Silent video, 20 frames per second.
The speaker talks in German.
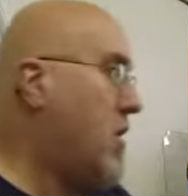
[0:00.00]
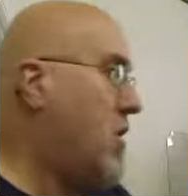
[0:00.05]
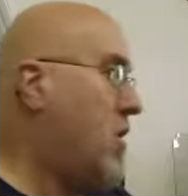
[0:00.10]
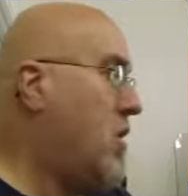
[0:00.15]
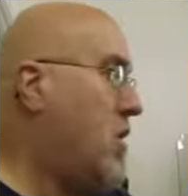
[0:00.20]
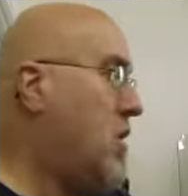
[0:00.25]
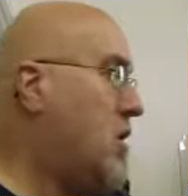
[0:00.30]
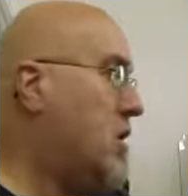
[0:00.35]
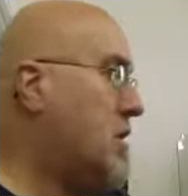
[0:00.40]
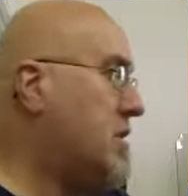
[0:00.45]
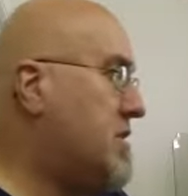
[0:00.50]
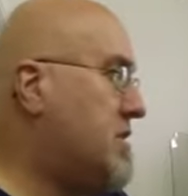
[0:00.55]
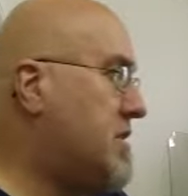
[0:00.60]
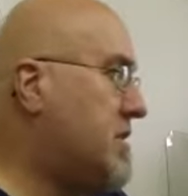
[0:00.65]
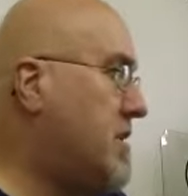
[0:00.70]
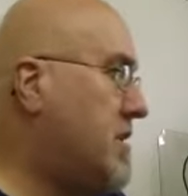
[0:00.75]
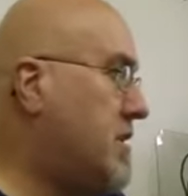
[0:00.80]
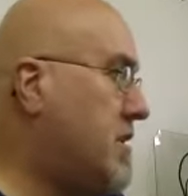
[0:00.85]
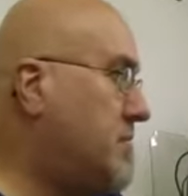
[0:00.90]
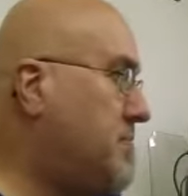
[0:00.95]
Und
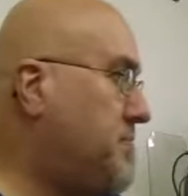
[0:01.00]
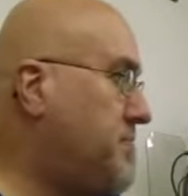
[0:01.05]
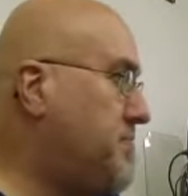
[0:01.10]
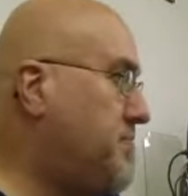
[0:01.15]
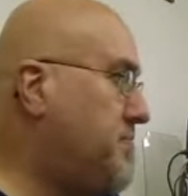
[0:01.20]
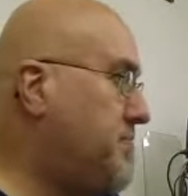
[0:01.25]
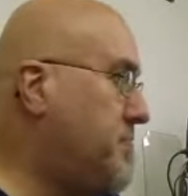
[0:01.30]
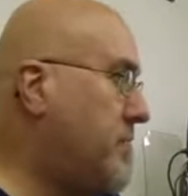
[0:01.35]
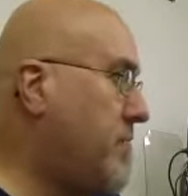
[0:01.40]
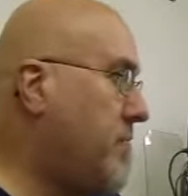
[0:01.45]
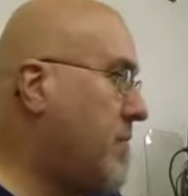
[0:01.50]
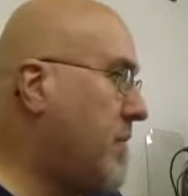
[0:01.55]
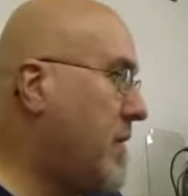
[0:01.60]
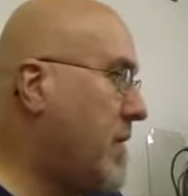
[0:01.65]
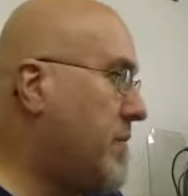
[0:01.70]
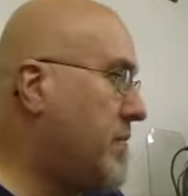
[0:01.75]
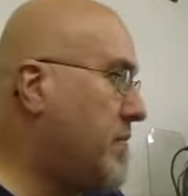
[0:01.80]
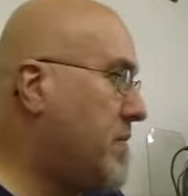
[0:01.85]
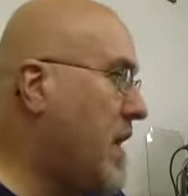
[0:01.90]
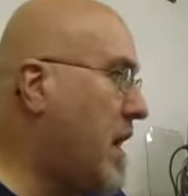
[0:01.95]
ähm,
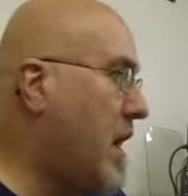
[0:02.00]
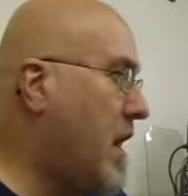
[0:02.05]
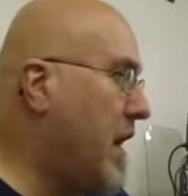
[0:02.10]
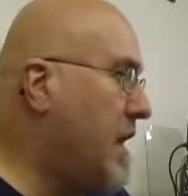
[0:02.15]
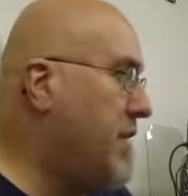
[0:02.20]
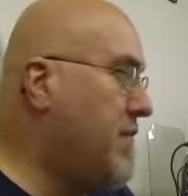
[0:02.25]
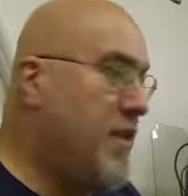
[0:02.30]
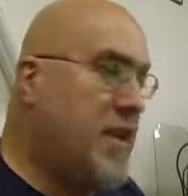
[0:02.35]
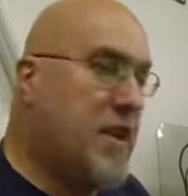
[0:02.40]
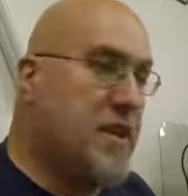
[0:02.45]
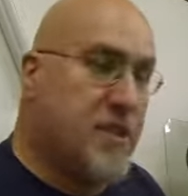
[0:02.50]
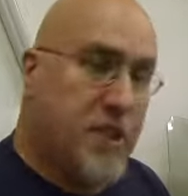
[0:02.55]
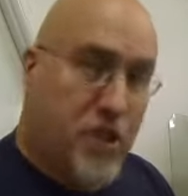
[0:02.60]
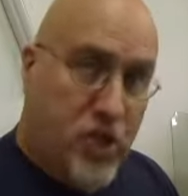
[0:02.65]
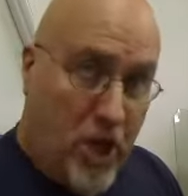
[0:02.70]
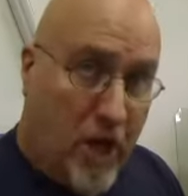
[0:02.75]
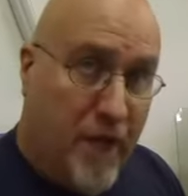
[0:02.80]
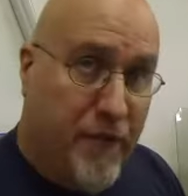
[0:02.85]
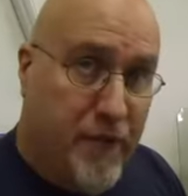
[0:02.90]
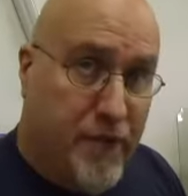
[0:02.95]
ja, entweder sie
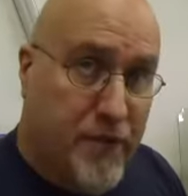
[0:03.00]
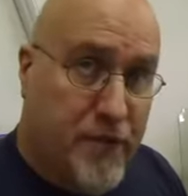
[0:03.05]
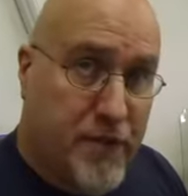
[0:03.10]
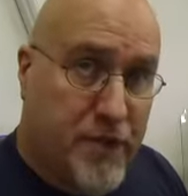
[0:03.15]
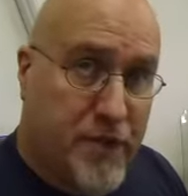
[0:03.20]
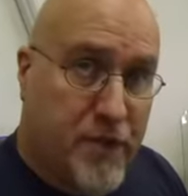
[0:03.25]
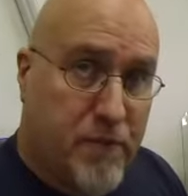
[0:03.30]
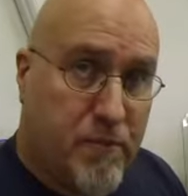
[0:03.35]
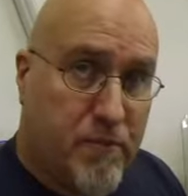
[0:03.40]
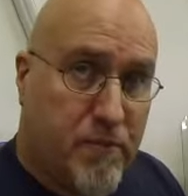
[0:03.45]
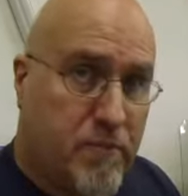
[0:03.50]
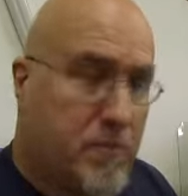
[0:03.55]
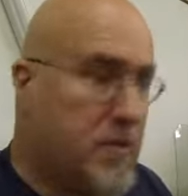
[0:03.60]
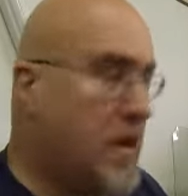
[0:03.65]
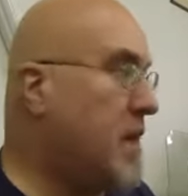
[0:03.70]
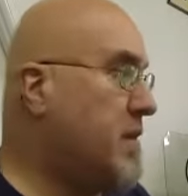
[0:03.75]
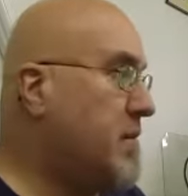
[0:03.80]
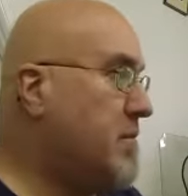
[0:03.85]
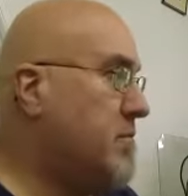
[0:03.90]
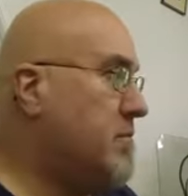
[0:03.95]
schaffen es,
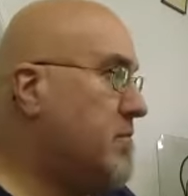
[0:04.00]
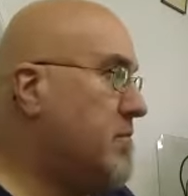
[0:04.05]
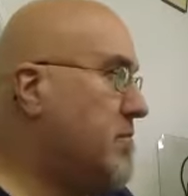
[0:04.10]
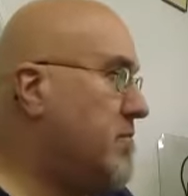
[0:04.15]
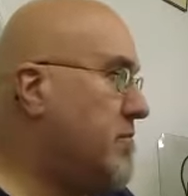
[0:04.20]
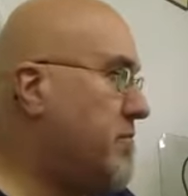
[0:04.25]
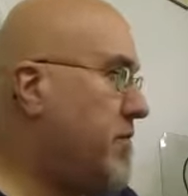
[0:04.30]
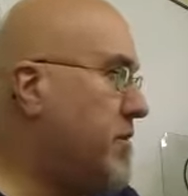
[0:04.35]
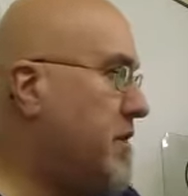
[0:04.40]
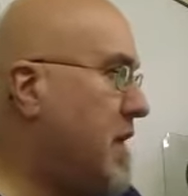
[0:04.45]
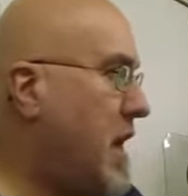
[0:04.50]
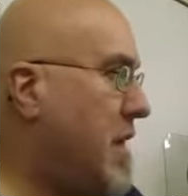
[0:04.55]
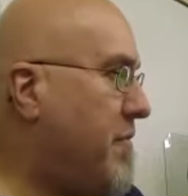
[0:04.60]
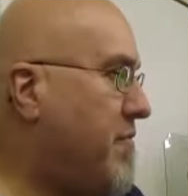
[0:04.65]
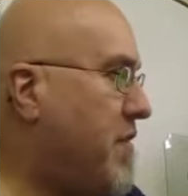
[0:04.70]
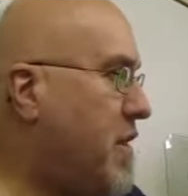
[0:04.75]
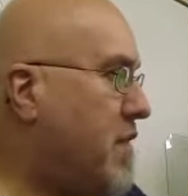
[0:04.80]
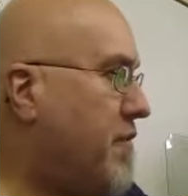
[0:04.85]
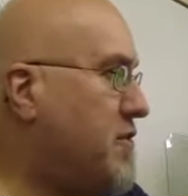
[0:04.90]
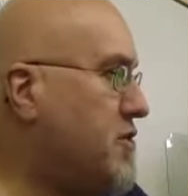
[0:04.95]
dann wird
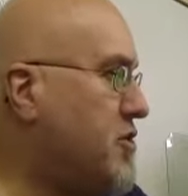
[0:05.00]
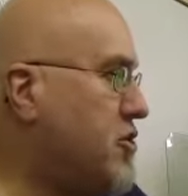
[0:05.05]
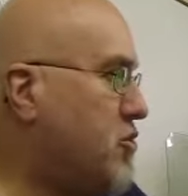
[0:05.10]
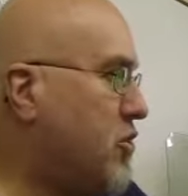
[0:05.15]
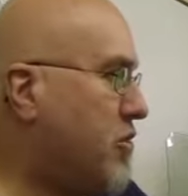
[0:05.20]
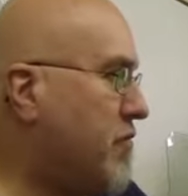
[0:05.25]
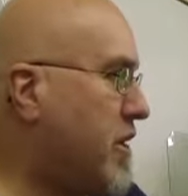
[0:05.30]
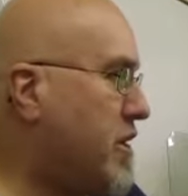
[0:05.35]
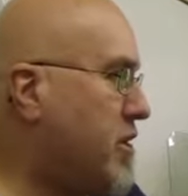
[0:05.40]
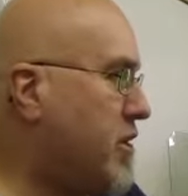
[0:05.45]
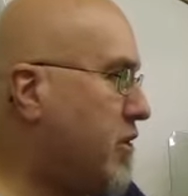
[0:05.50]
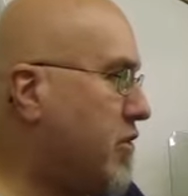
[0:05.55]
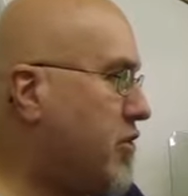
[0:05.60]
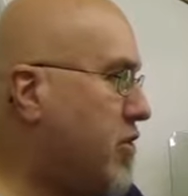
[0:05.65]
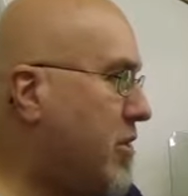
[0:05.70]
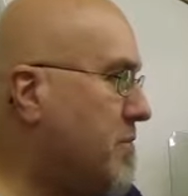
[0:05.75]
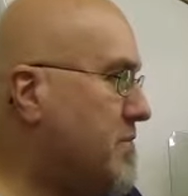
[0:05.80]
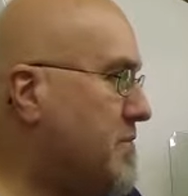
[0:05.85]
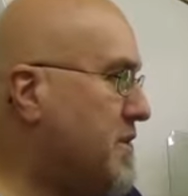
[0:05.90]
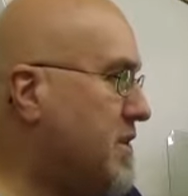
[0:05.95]
einfach, wenn sie ein Stück
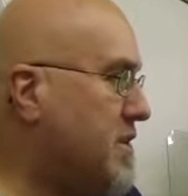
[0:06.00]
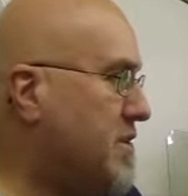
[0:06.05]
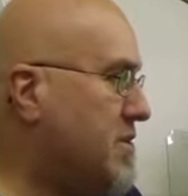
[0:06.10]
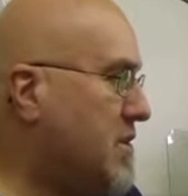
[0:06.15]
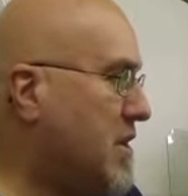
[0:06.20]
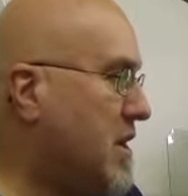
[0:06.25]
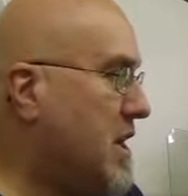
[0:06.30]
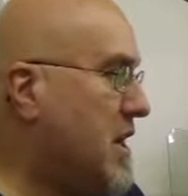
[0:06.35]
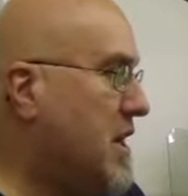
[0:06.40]
weitergekommen sind,